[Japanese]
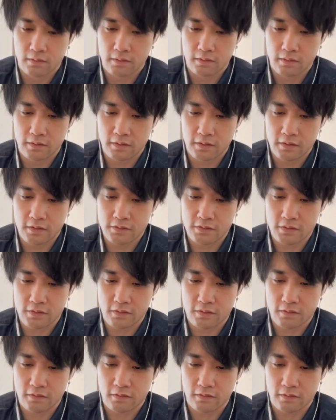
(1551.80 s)
よいしょ
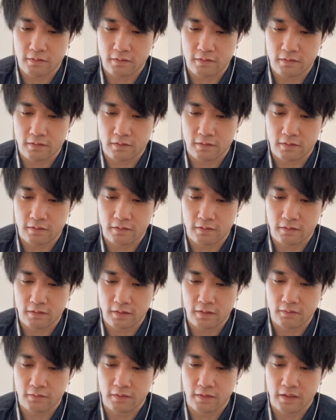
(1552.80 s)
はい、
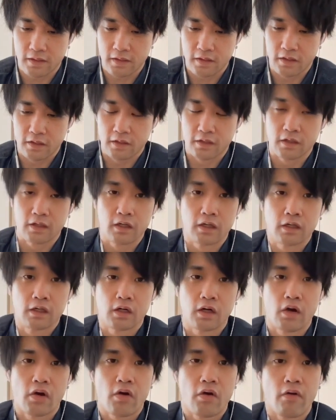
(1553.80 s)
OK。
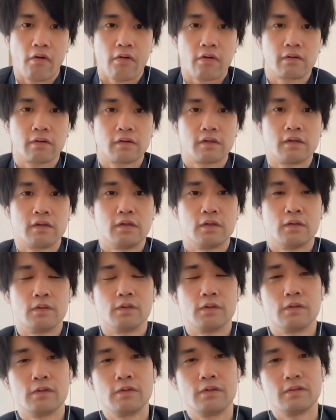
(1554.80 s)

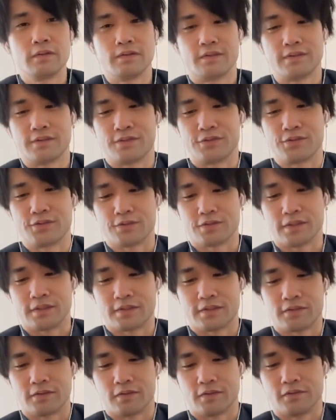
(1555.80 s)
うい、10
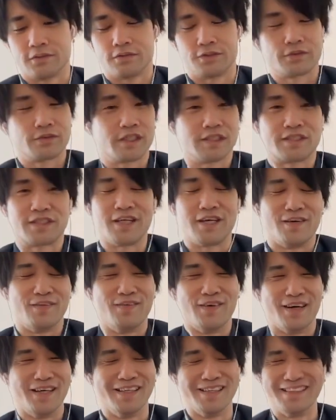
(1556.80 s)
月の、10月ちゃう
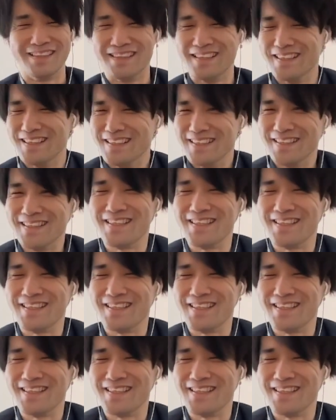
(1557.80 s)
わ。2